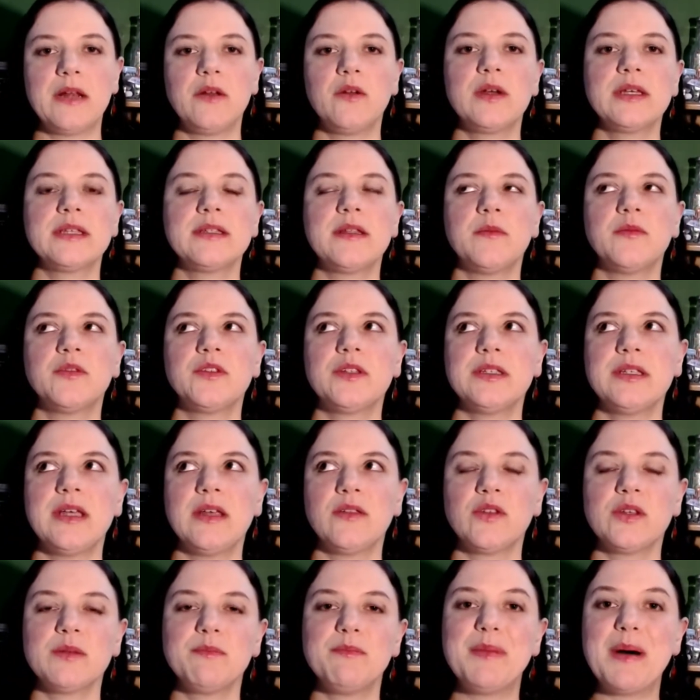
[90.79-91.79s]
lo que estamos
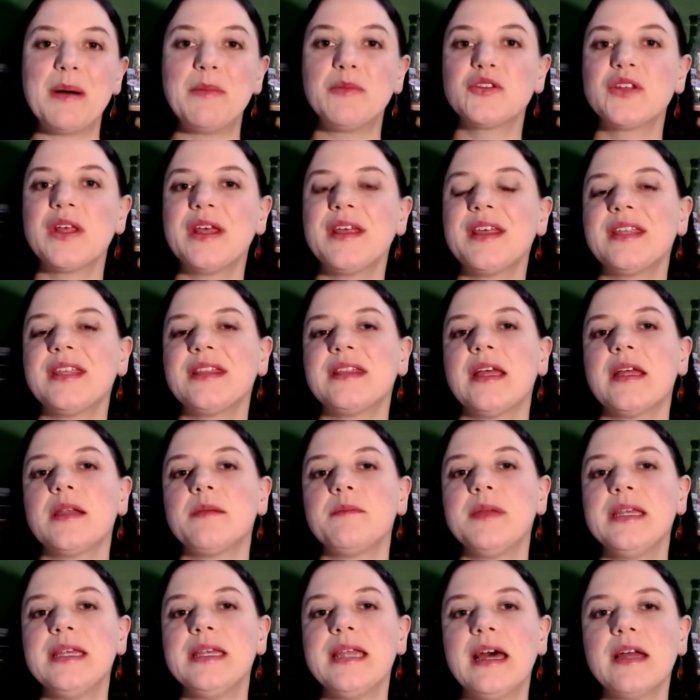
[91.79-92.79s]
diciendo es vamos a
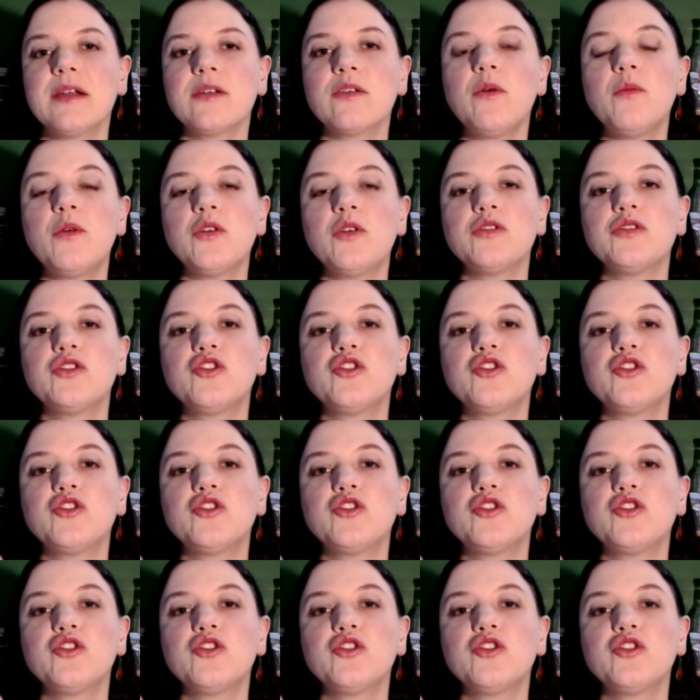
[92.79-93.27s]
determinar cómo,